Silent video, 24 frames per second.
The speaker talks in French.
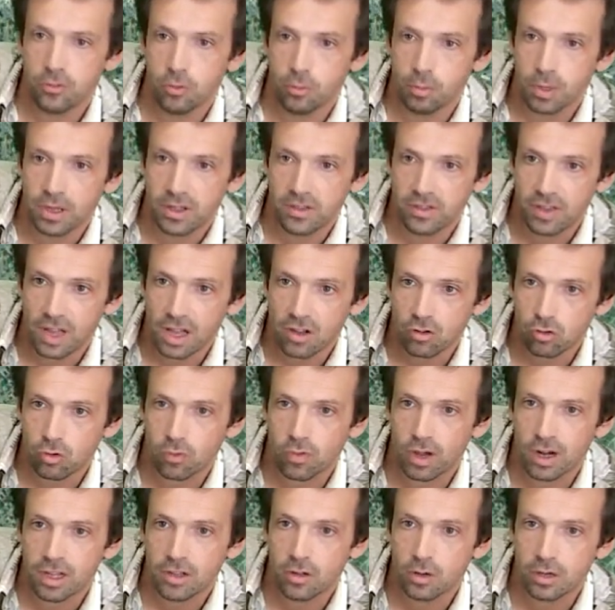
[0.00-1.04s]
du paysage On va
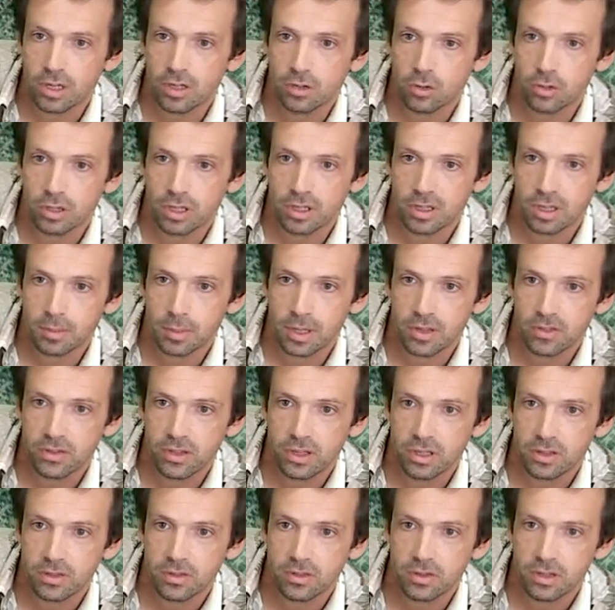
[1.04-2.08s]
aller dans les données
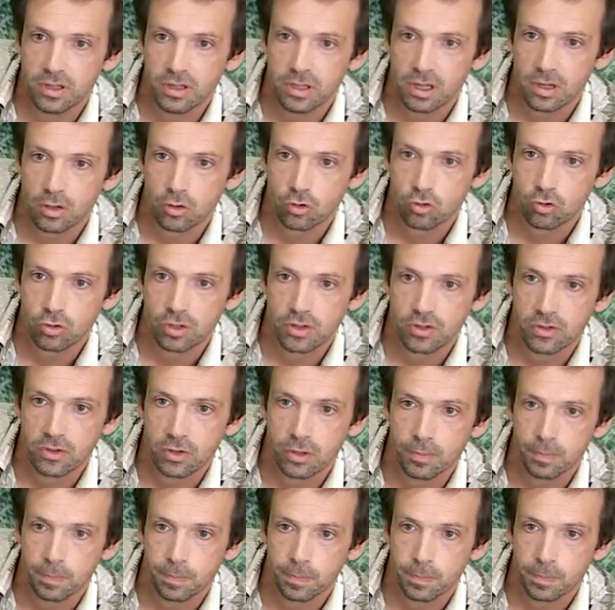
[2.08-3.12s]
thématiques ici. Alors je descends,
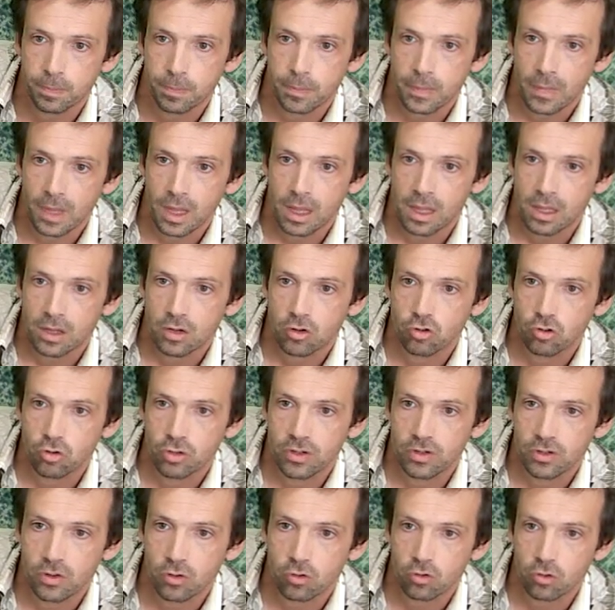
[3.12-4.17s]
je
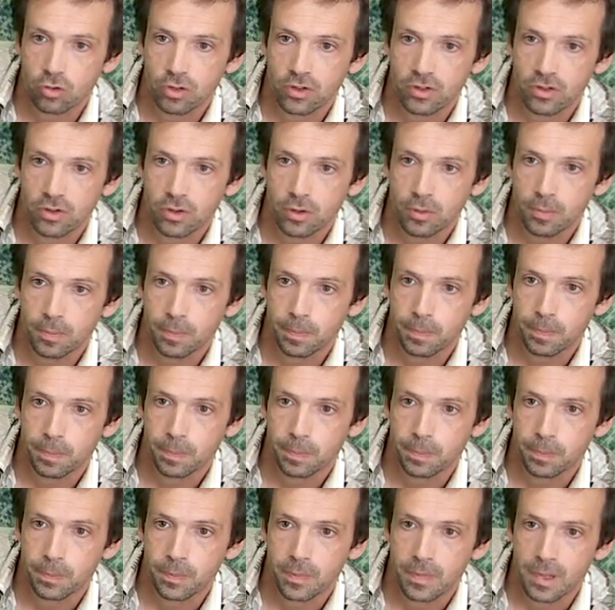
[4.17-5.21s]
descends, je descends.
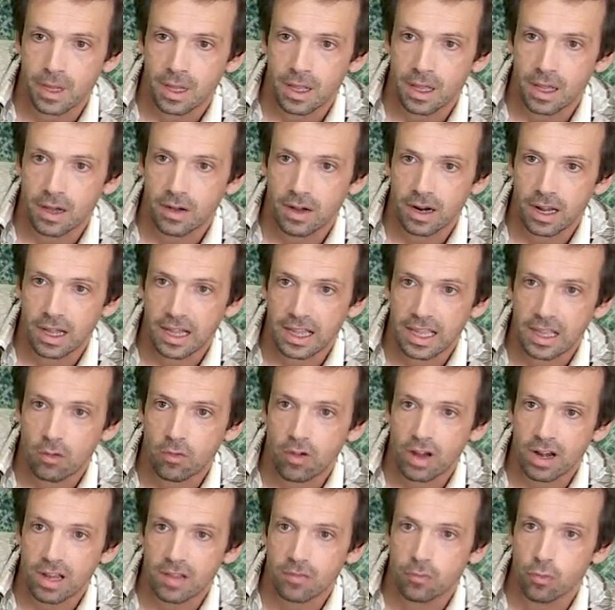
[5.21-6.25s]
Et on va
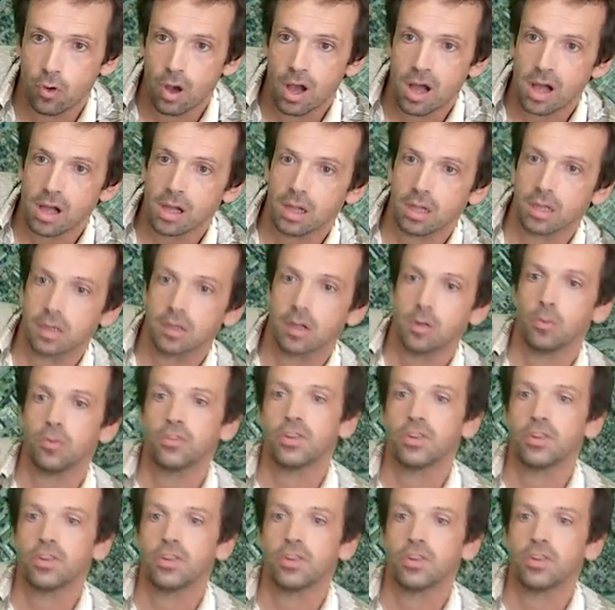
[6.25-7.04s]
aller voir, hein, comme on